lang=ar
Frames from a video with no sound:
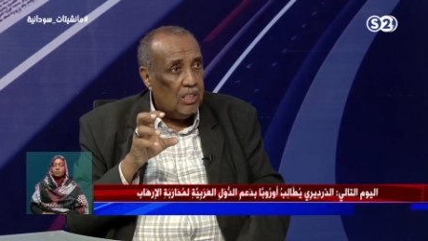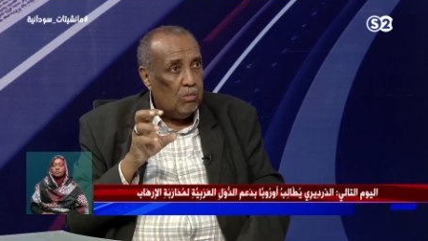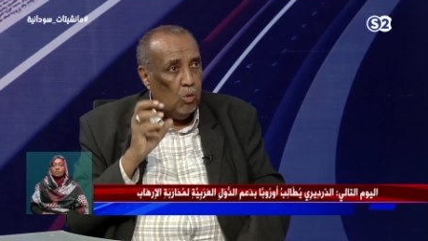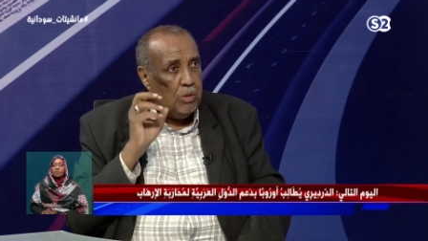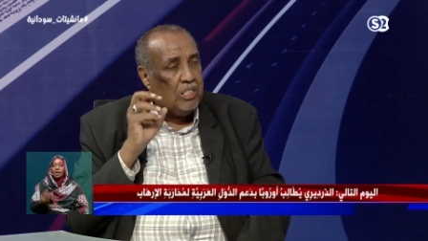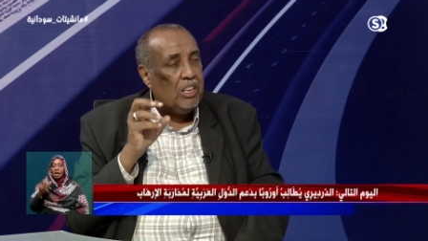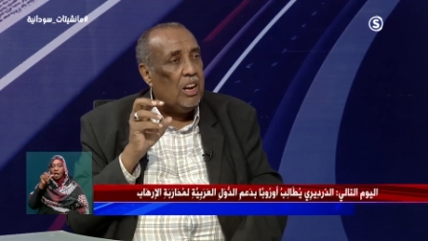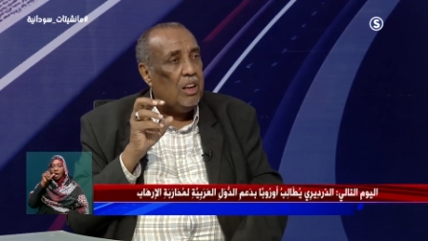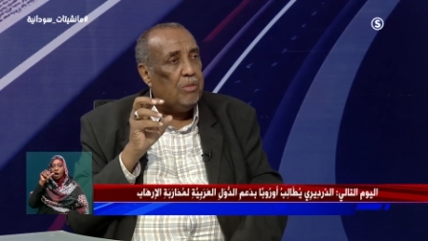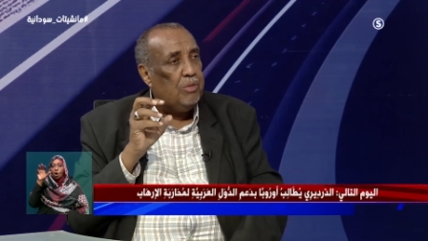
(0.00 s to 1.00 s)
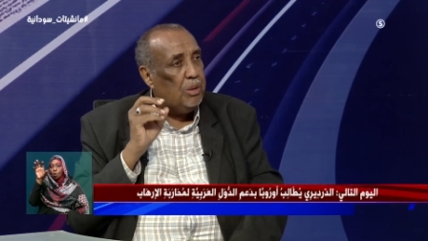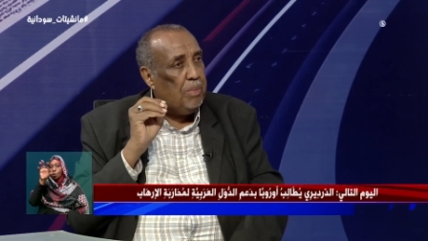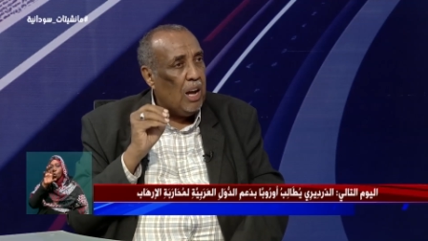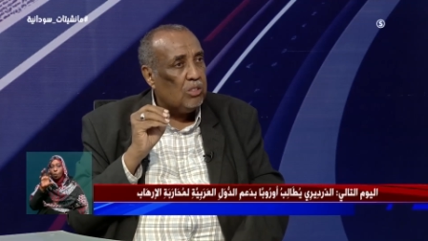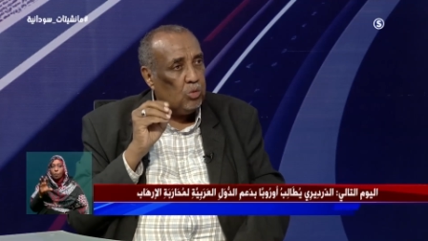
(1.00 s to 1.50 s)
ممثلة في
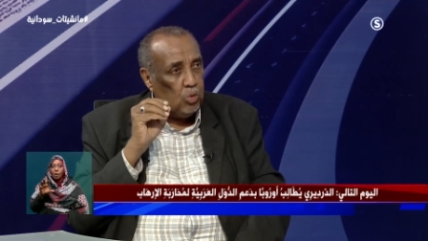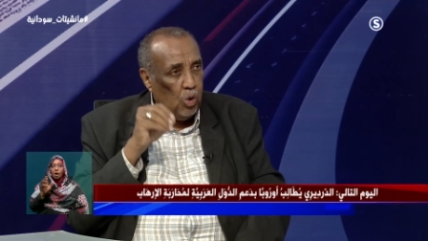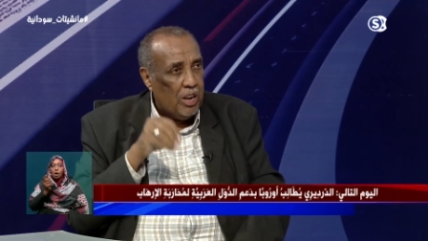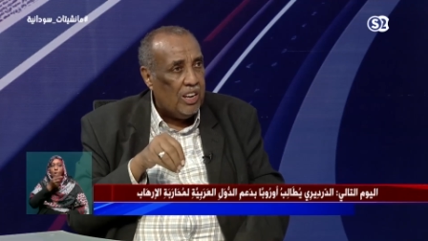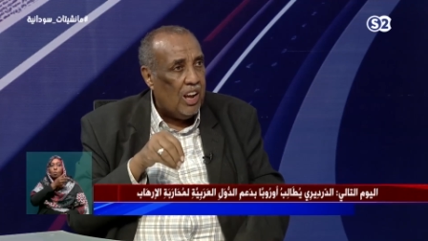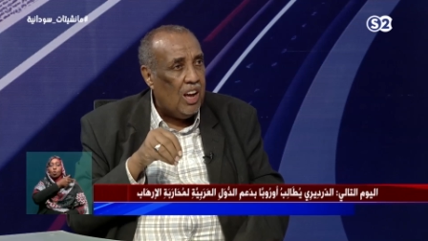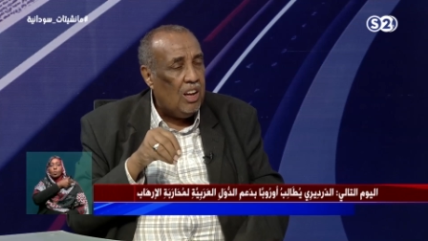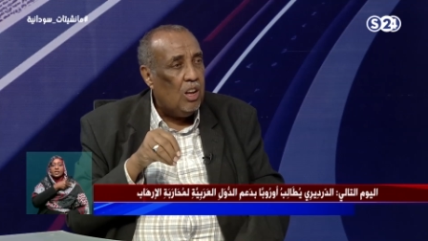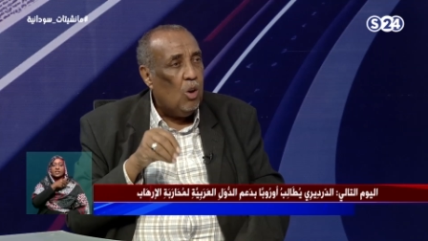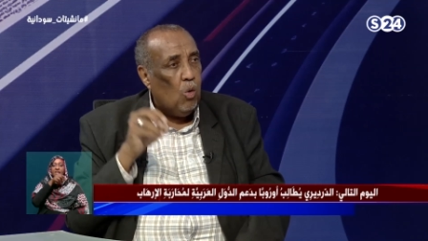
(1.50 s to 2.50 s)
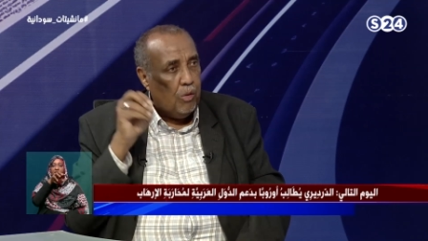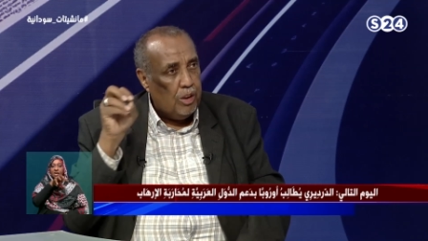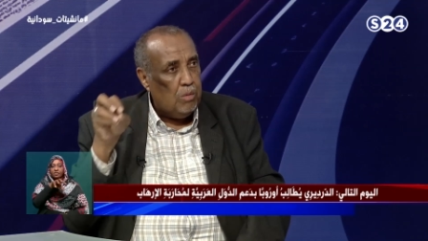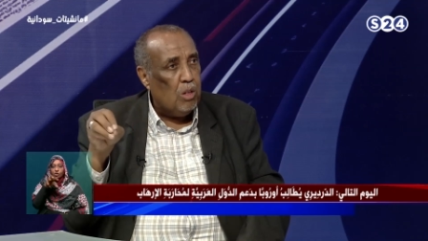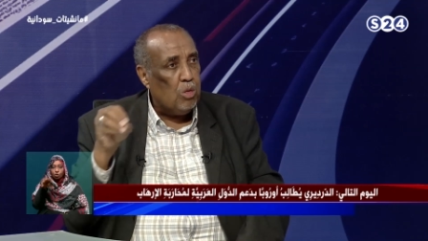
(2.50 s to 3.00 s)
بعض دولها
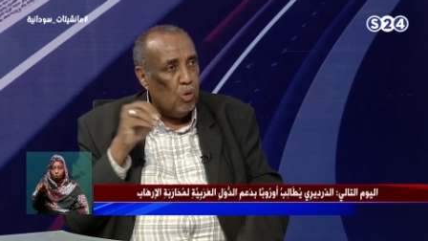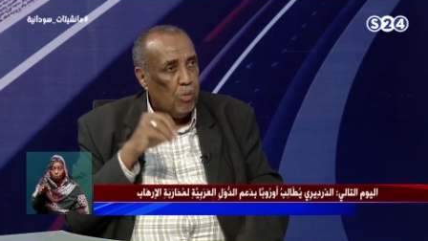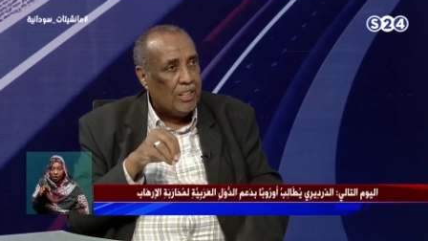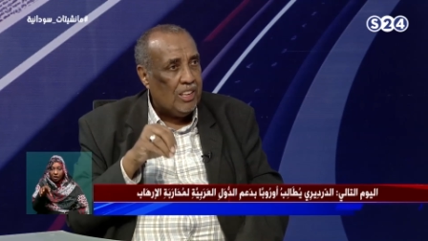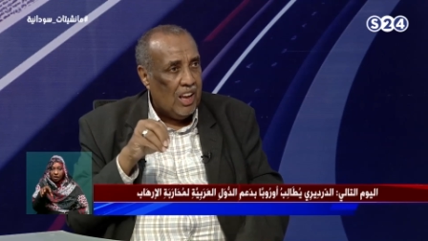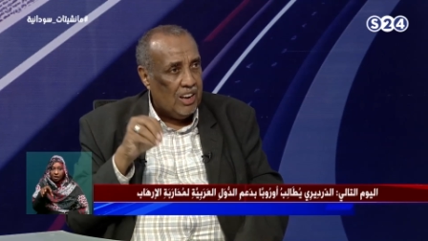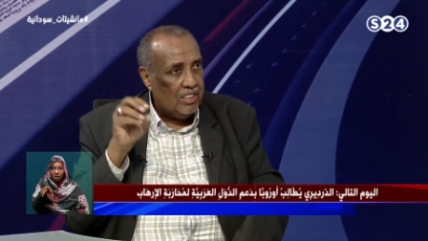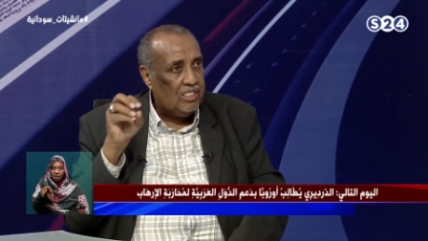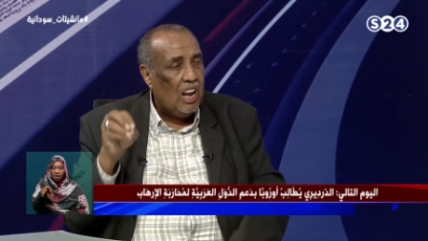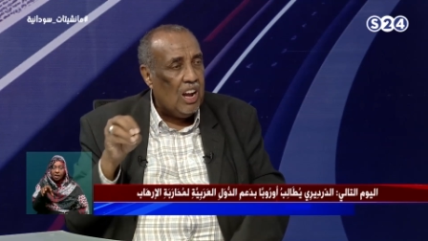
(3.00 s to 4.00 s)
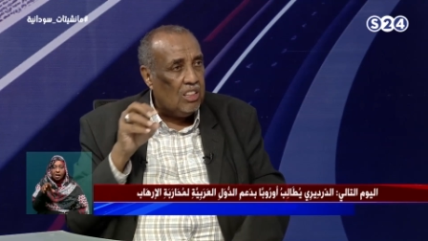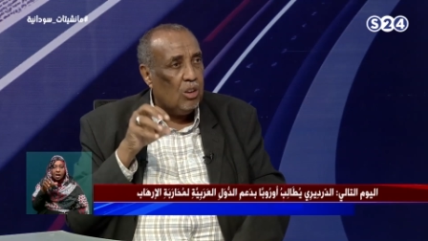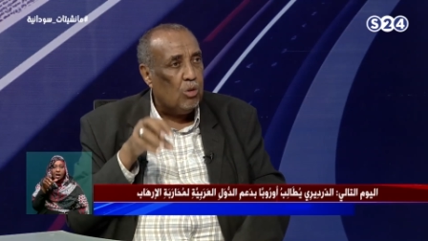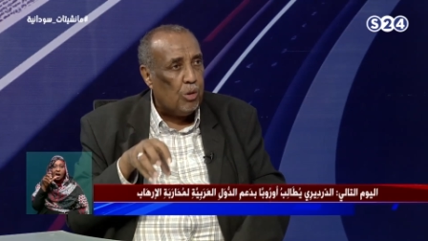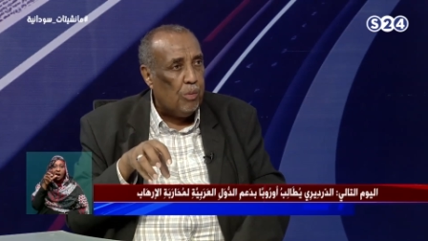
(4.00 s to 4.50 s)
وفي منظومتها الاتحاد
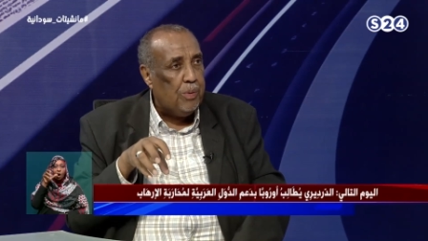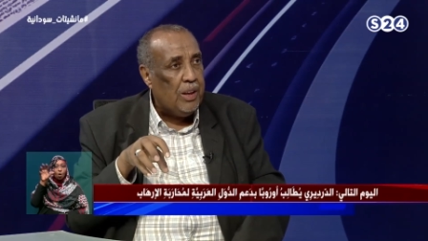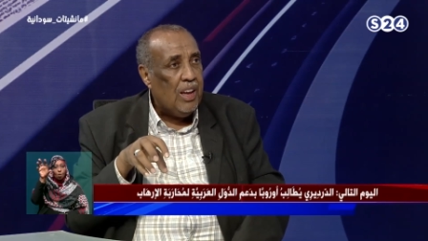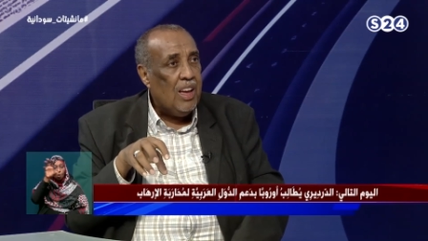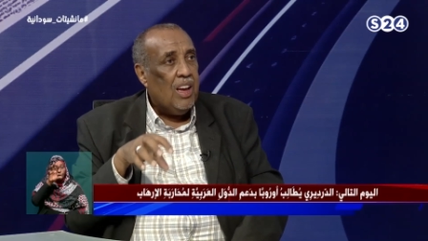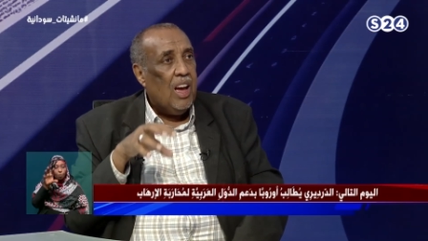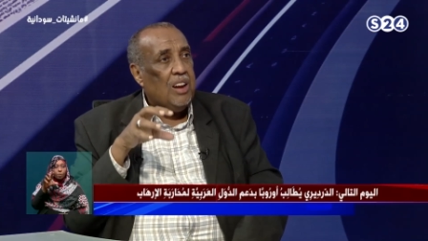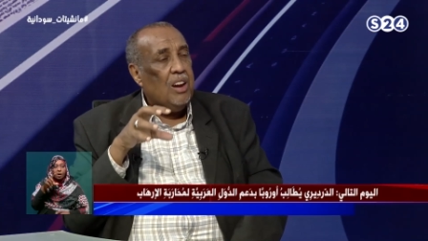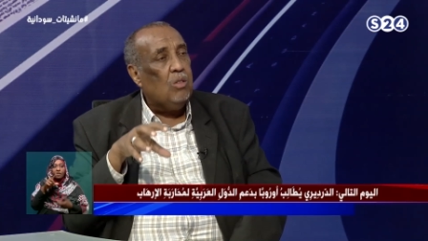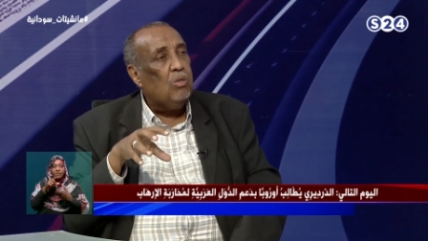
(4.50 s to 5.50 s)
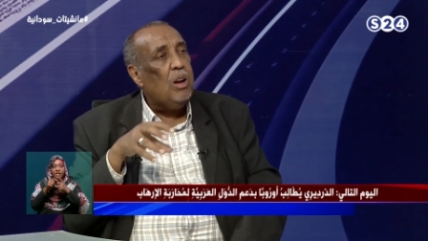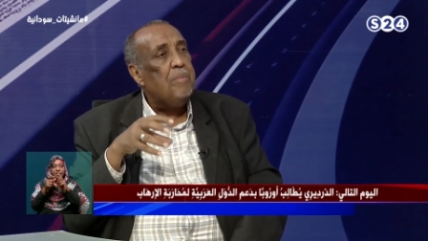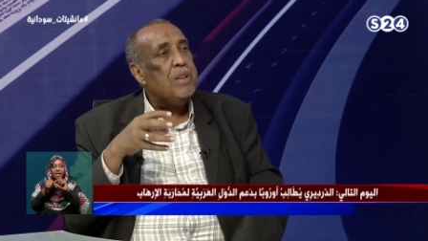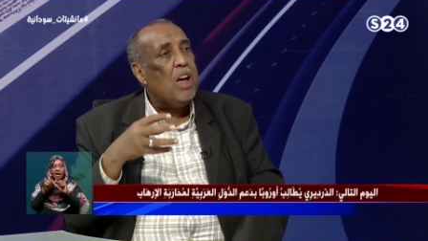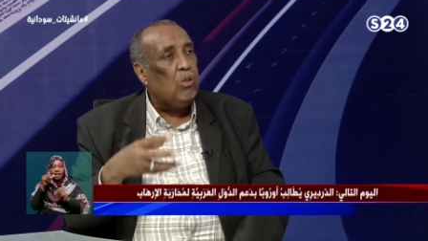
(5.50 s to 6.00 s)
الأوروبي أنه
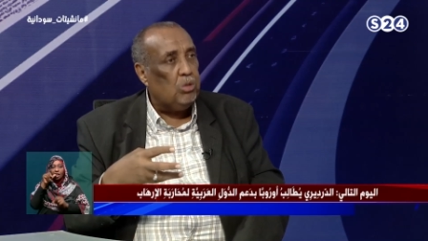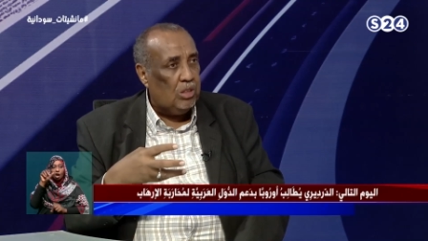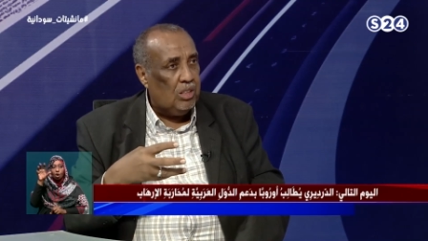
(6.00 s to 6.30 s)
لم يعد